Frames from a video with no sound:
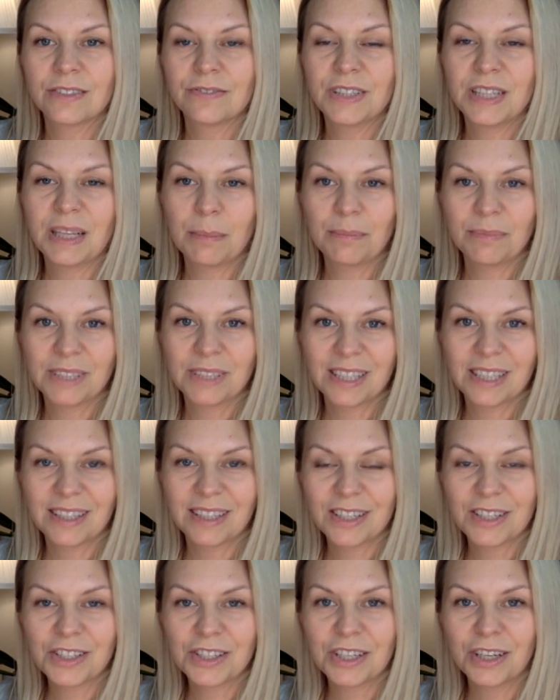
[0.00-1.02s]
Witam
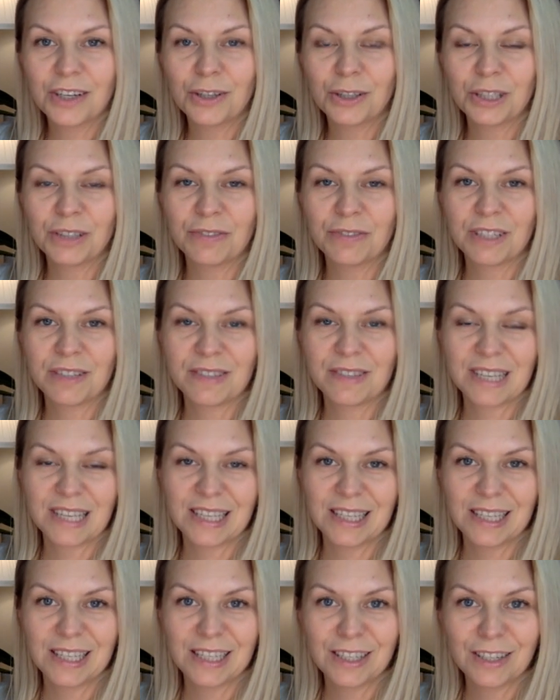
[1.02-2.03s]
serdecznie, Gosia Wyczaska z
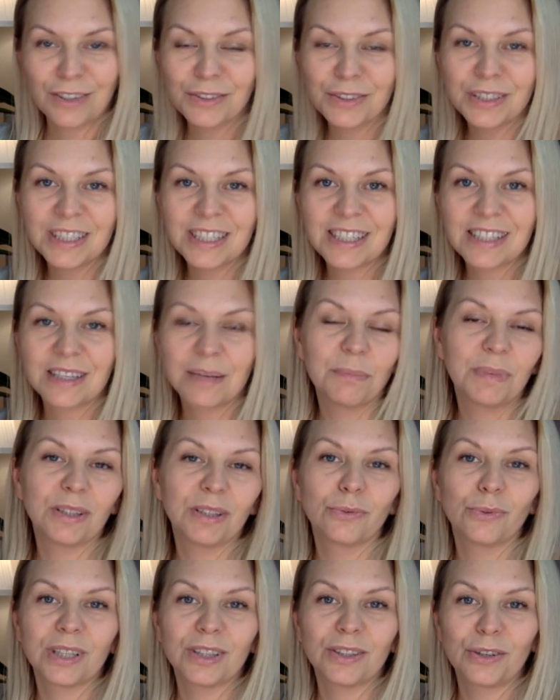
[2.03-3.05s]
tej strony. Jestem
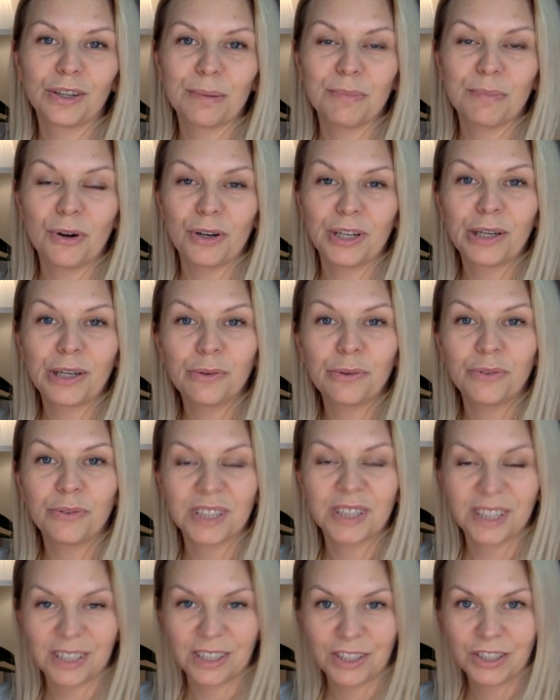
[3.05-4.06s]
edukatorem olejków
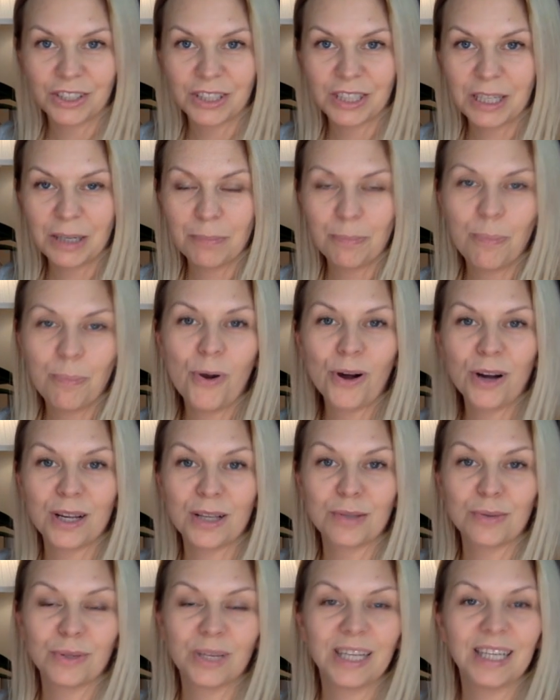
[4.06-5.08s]
eterycznych.
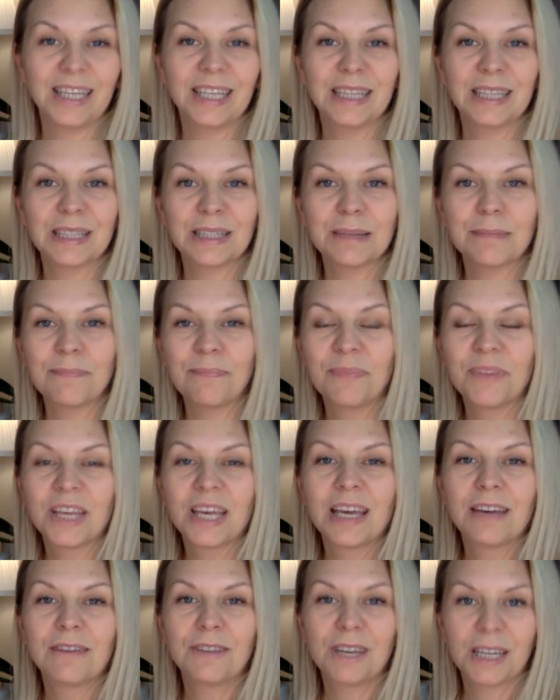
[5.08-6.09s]
Pokazuję innym,
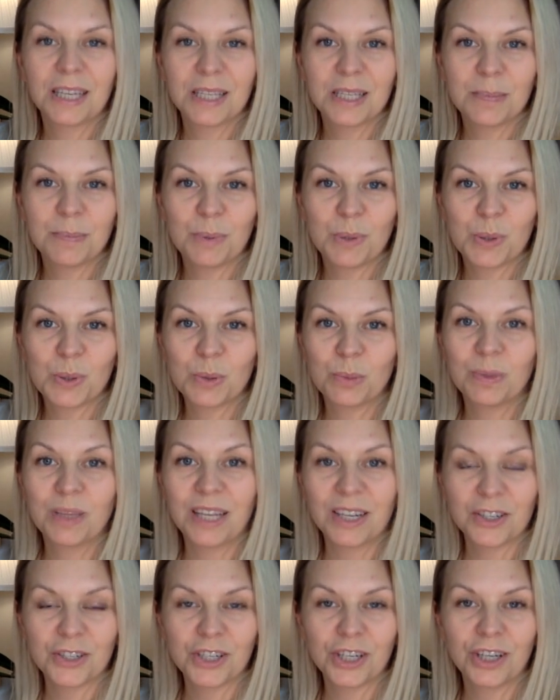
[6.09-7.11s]
w jaki sposób,
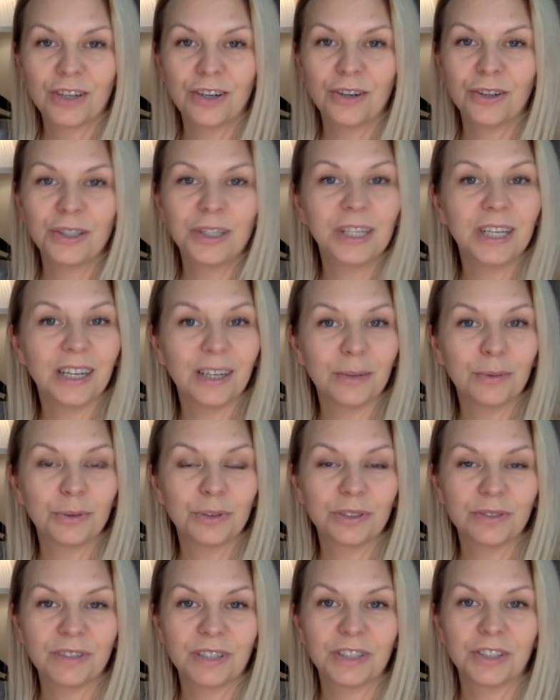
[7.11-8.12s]
dlaczego i jak
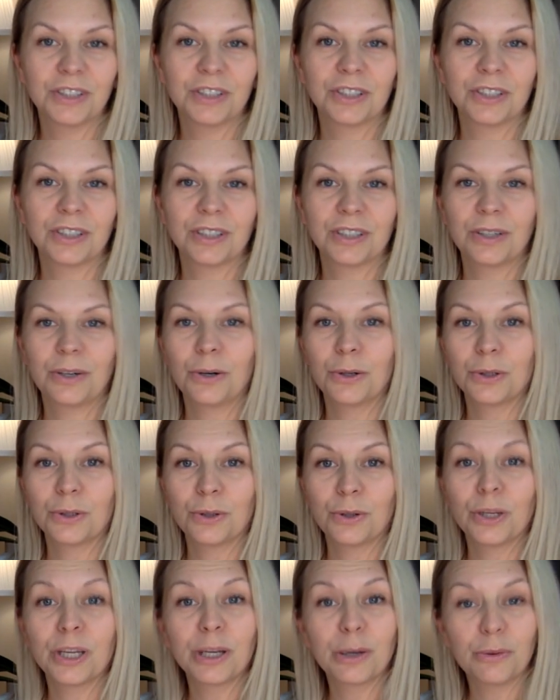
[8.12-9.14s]
używać e,
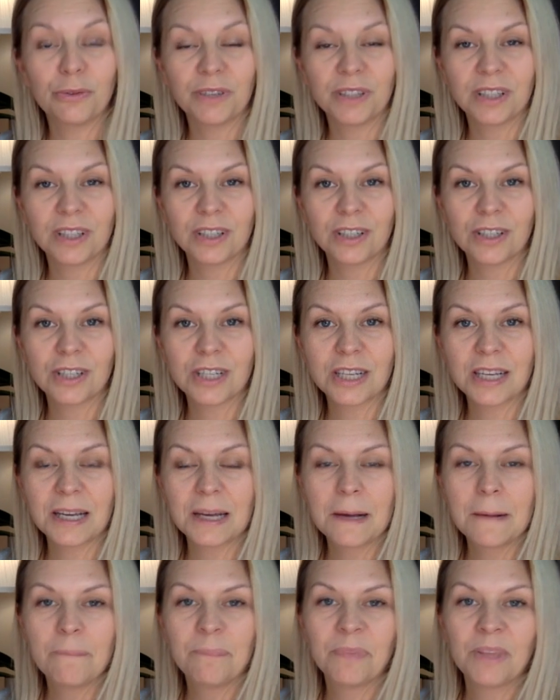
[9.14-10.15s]
olejków eterycznych,
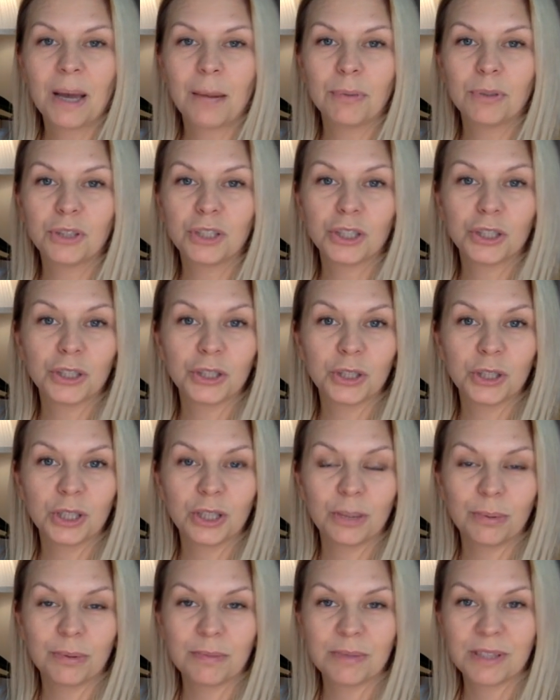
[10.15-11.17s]
aby cieszyć się
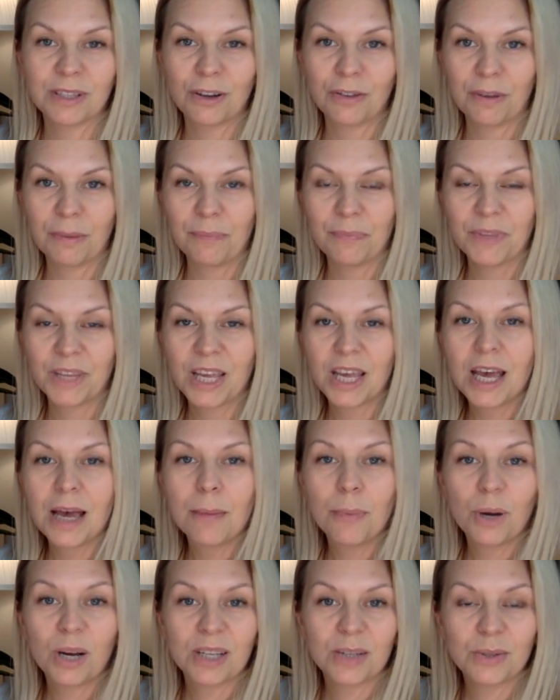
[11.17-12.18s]
dobrym zdrowiem.
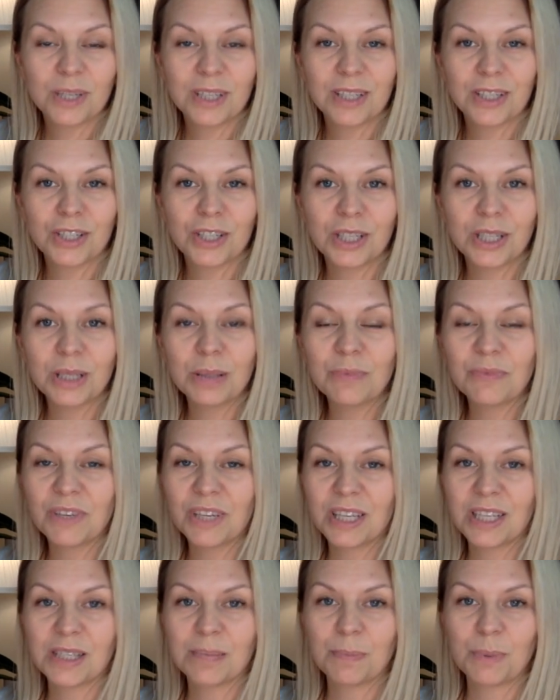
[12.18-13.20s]
Pokazuję też innym, w
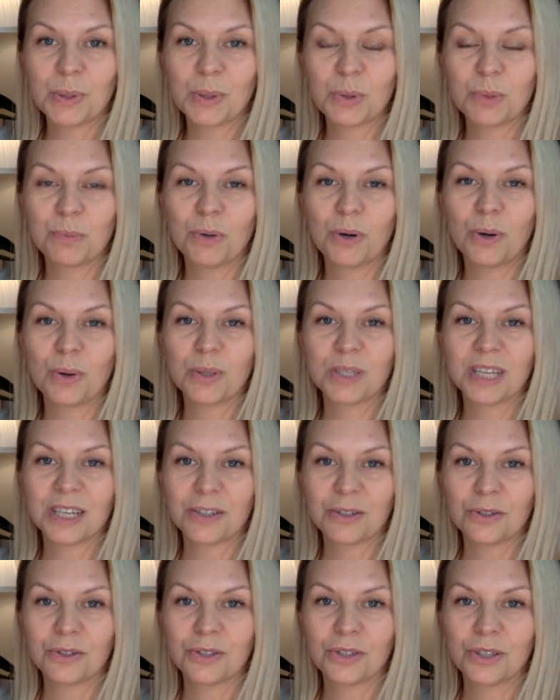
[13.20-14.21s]
jaki sposób mogą
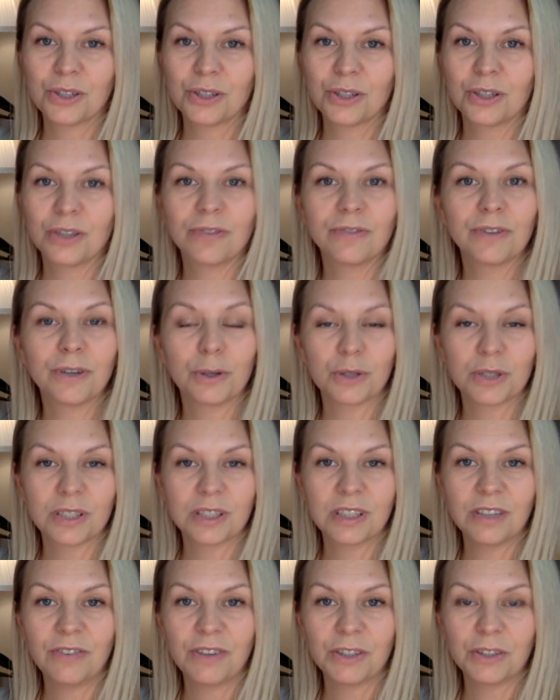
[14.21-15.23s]
zacząć e,
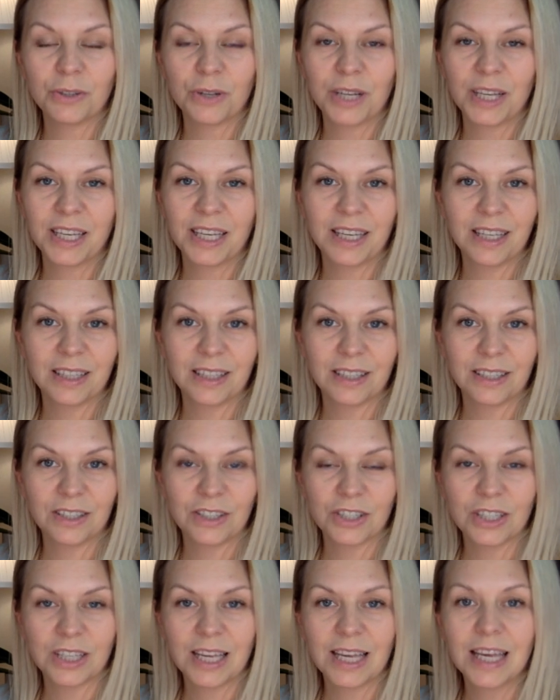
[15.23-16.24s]
wykorzystywać olejki
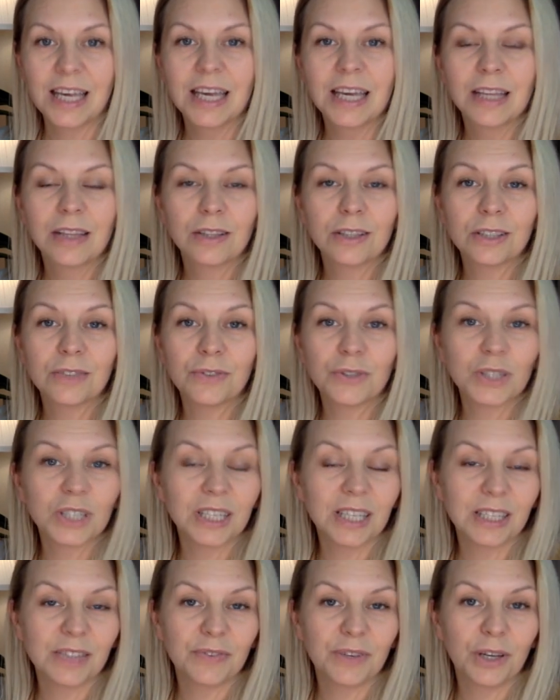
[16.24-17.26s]
eteryczne do
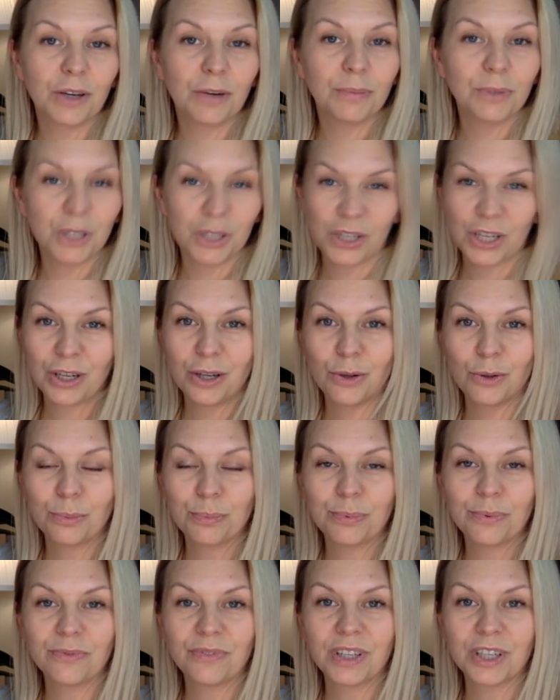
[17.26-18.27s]
stworzenia swojego mniejszego
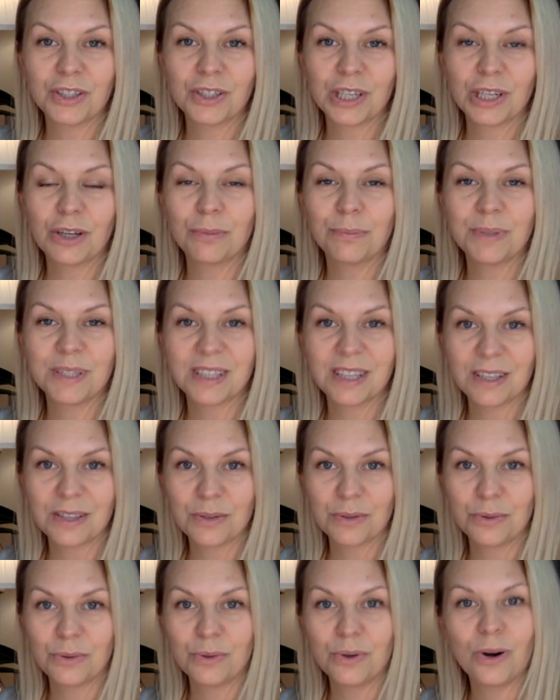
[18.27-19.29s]
lub większego
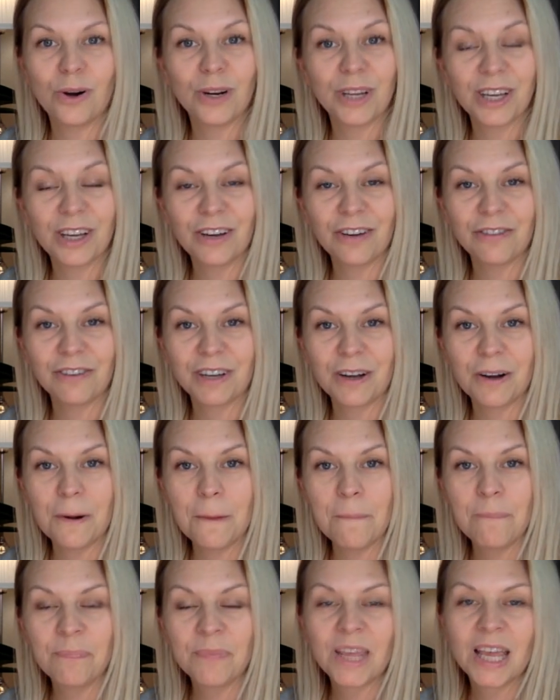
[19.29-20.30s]
biznesu
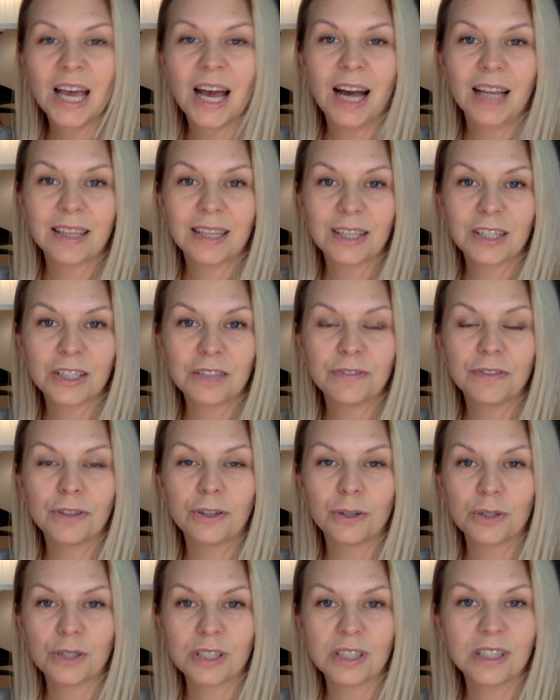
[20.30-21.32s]
olejkowego, a także
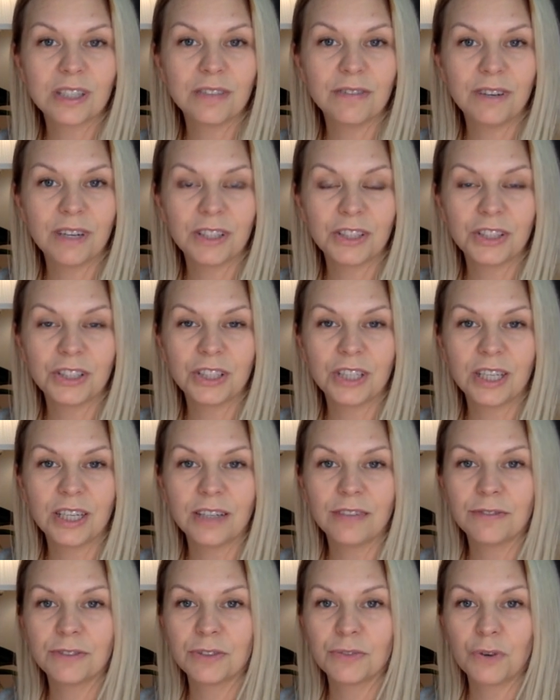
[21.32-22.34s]
wykorzystywać
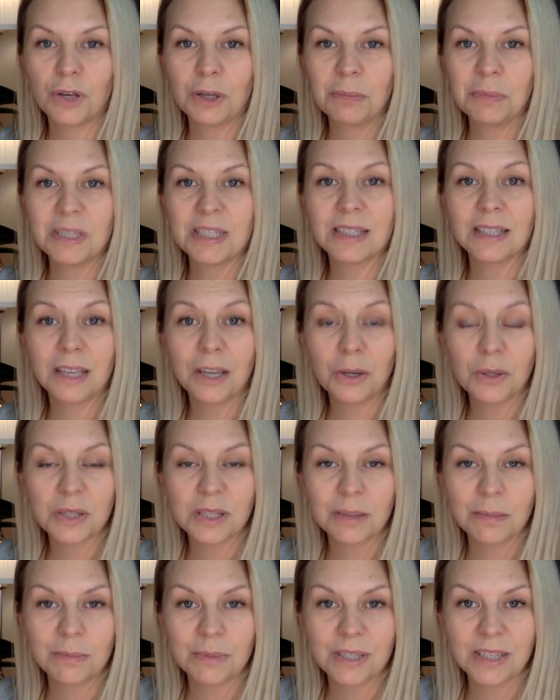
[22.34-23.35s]
je w swoim
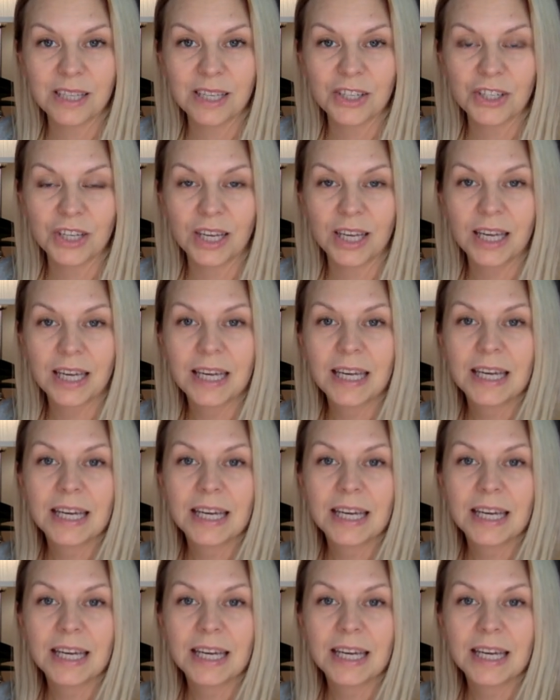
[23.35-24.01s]
istniejącym biznesie,